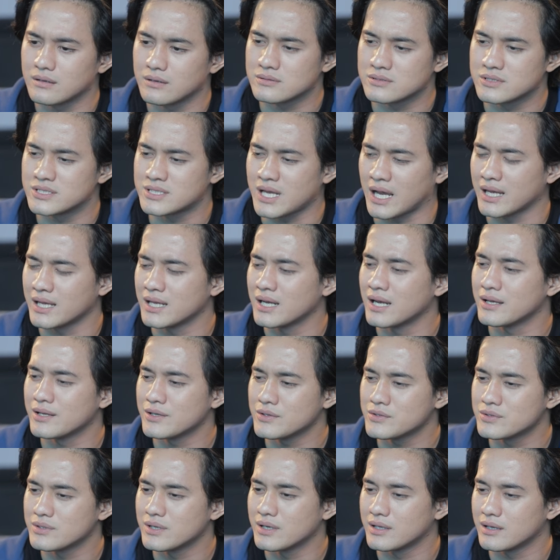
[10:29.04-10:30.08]
si
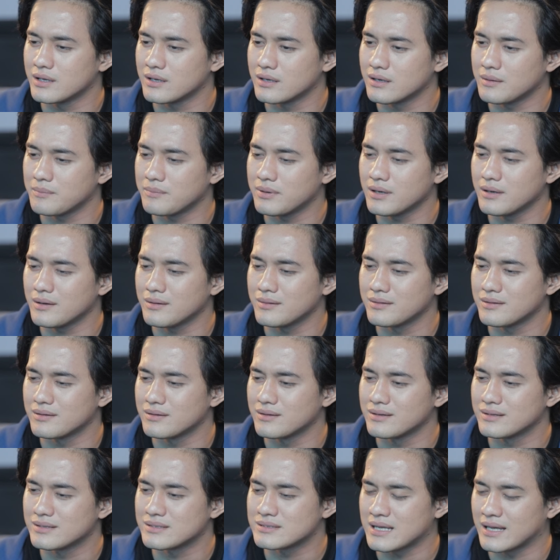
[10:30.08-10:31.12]
Sahilanya juga apa
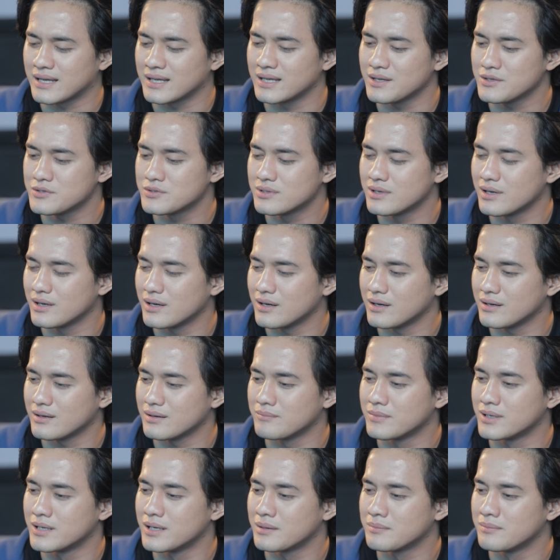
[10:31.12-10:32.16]
Sahila juga
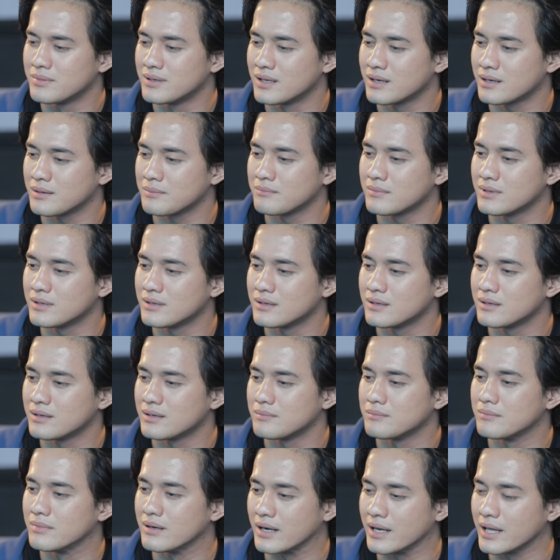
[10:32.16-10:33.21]
benar-benar
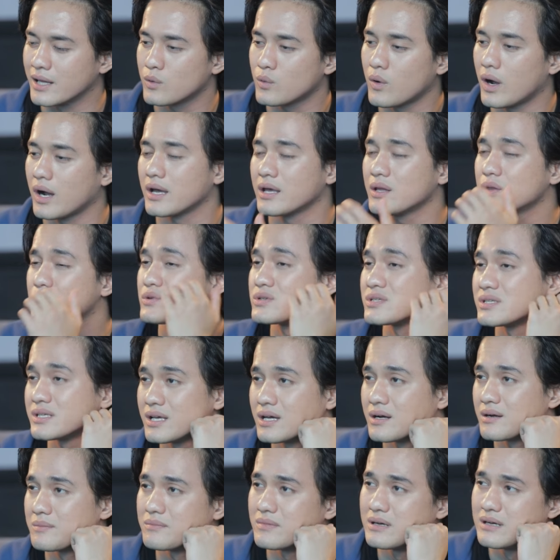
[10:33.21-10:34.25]
memberi ruang itu sih
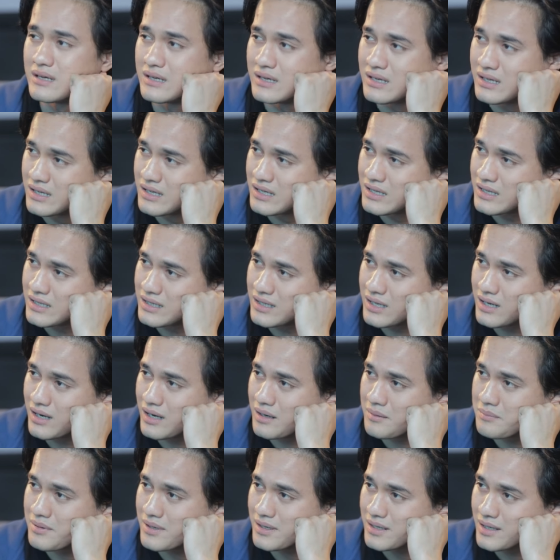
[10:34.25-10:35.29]
yang yang
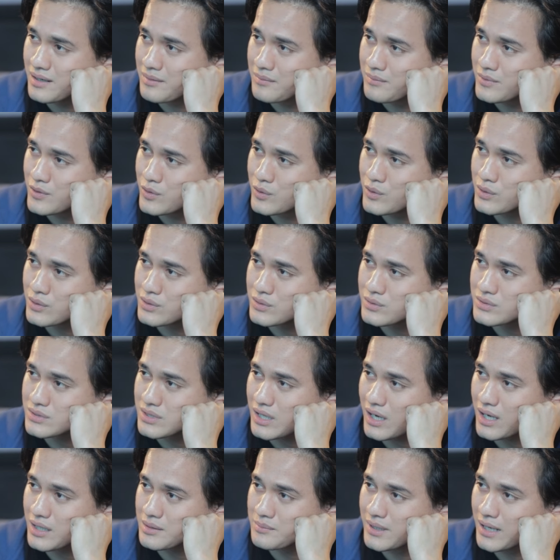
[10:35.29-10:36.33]
apa yang menurutku
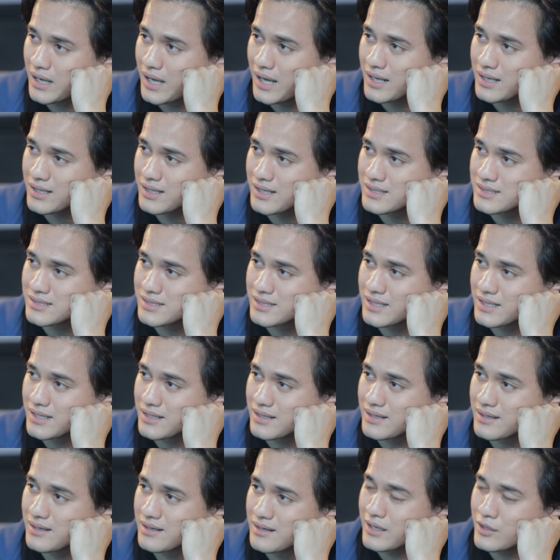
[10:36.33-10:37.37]
sangat berharga sih
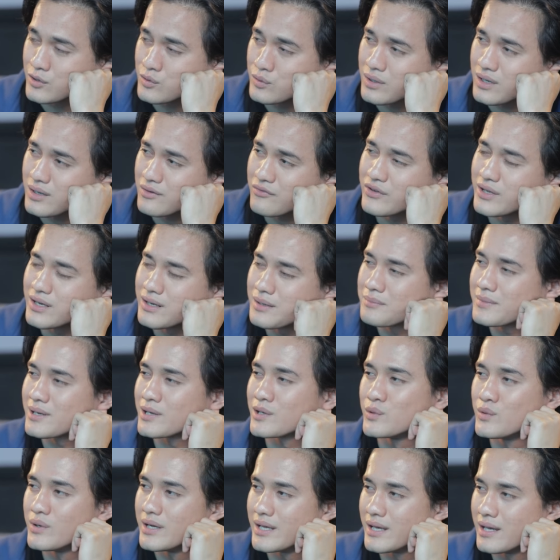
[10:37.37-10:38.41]
kayak itu kan film
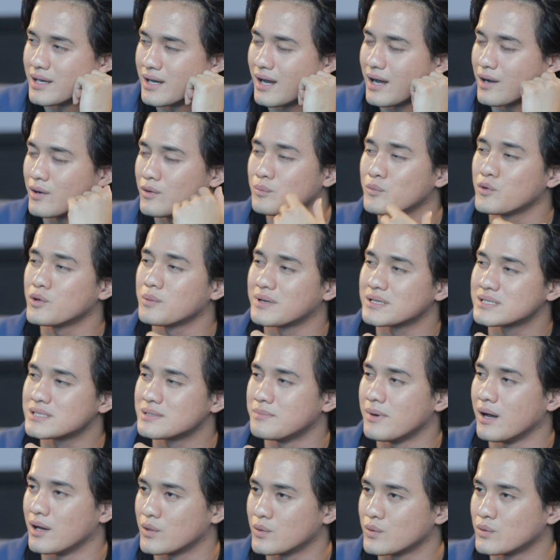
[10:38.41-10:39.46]
kedua ya aku pun
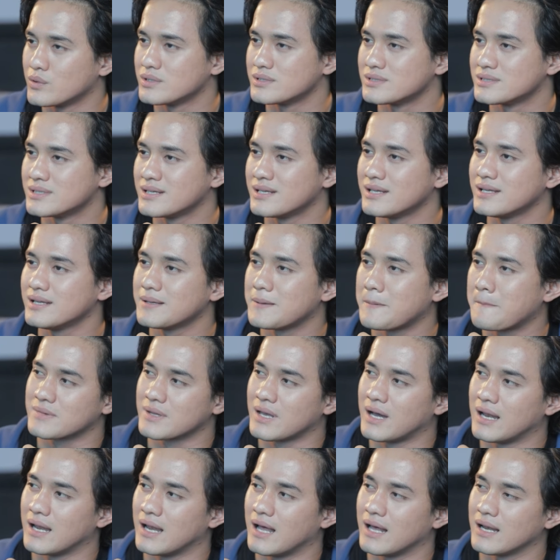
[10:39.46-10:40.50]
masih baru jadi
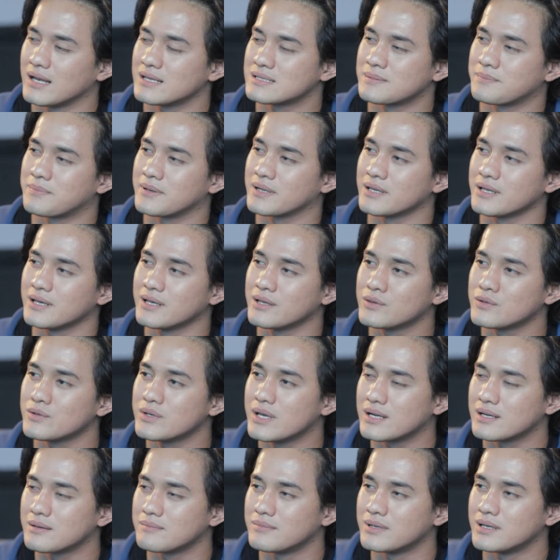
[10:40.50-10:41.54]
hal-hal seperti itu
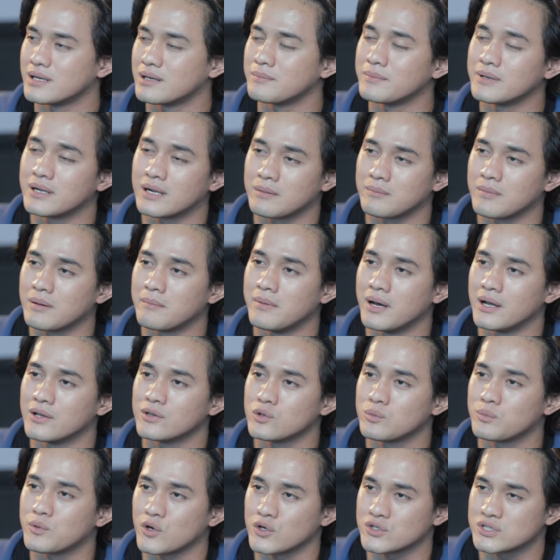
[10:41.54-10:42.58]
yang benar-benar
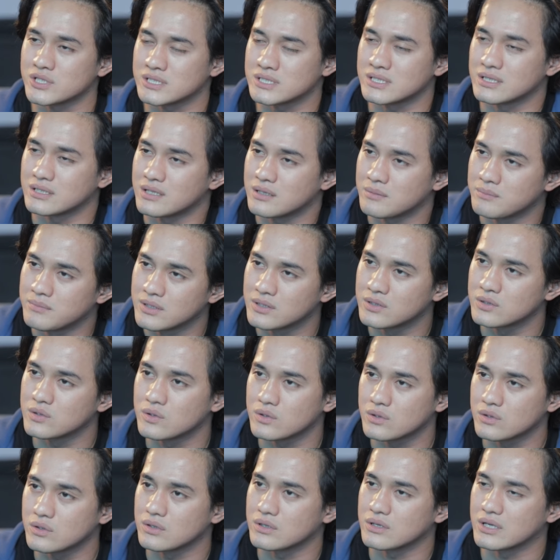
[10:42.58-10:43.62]
membantu prosesnya
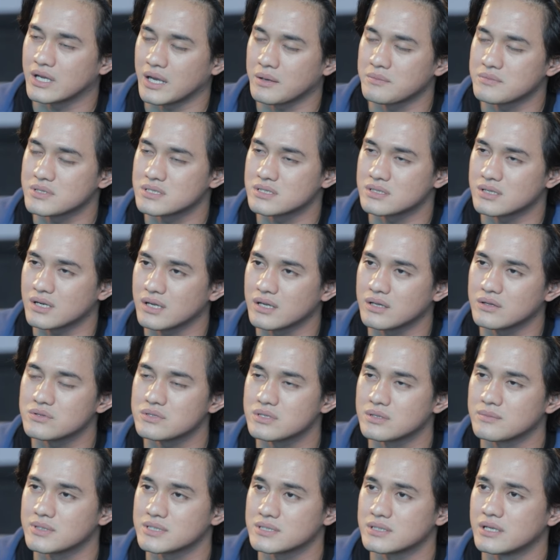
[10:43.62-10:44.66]
terbentuk chemistry itu
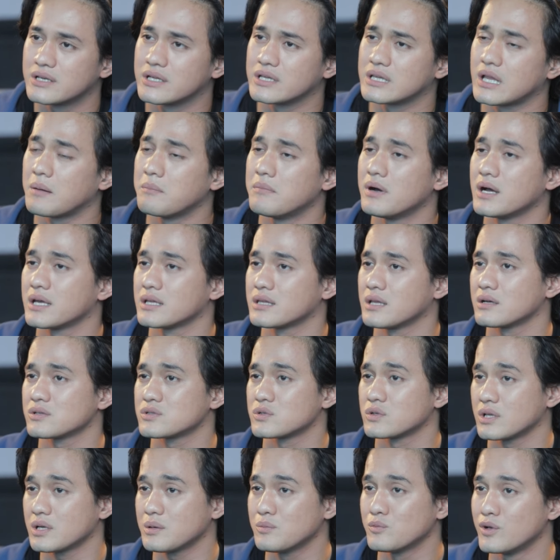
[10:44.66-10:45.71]
sih mas dan ditambah kita
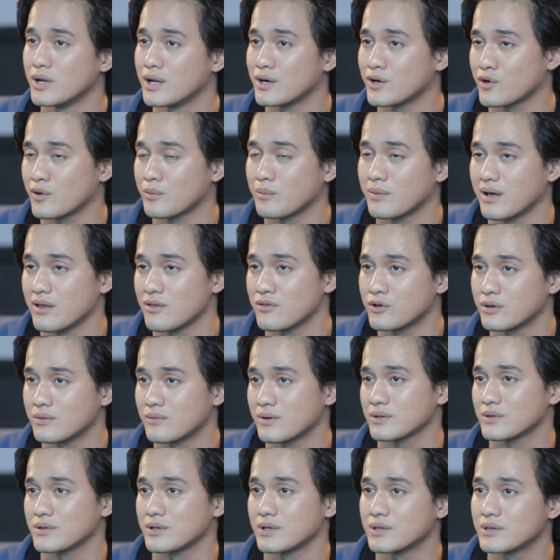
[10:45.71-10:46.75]
syuting bulan Ramadan
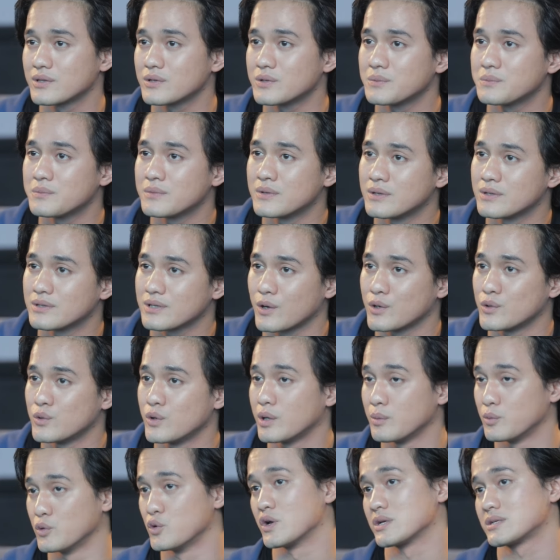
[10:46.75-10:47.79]
waktu itu tahun
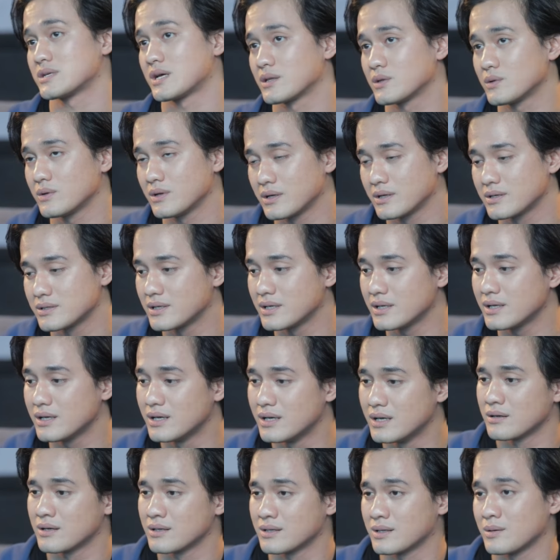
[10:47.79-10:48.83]
2021 lagi jadi
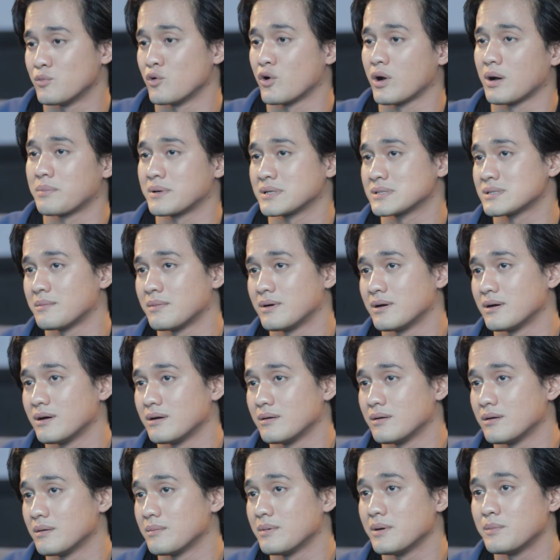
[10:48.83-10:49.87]
kita buka bersama
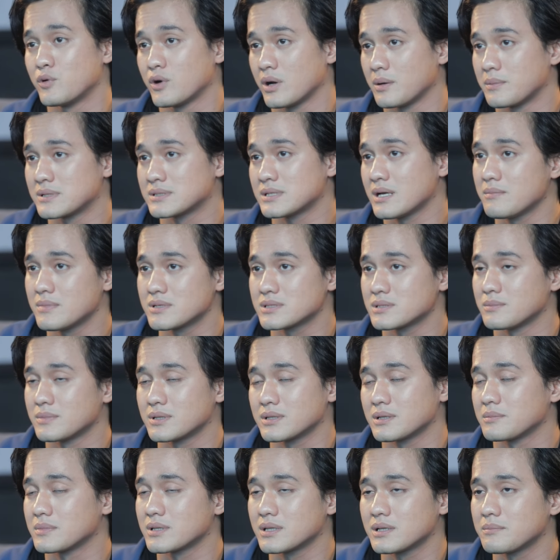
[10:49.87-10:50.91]
apa buka bersama
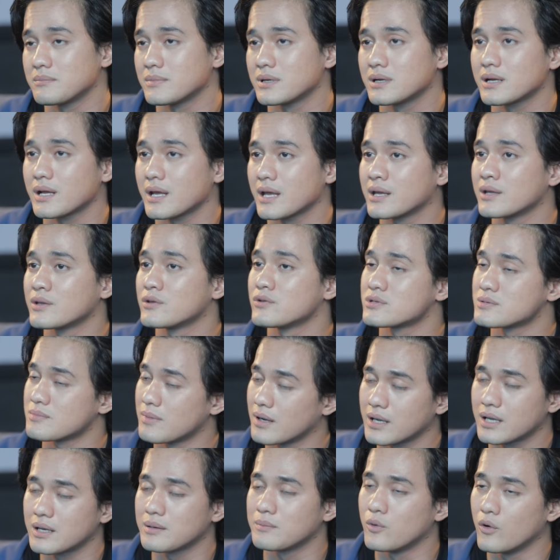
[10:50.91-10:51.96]
sama teman-teman kayak gitu
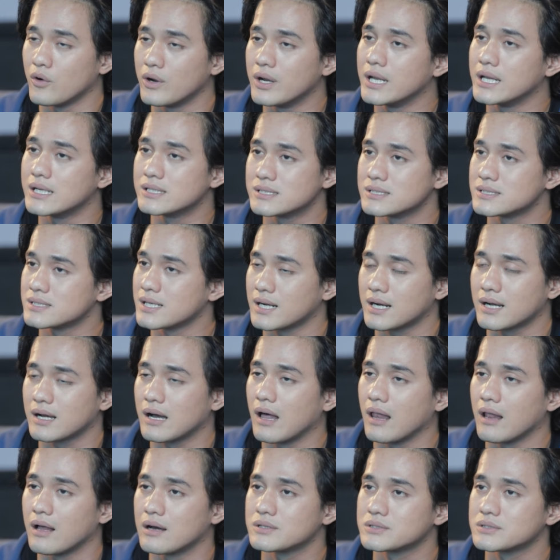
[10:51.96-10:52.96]
semakin bonding sih secara nggak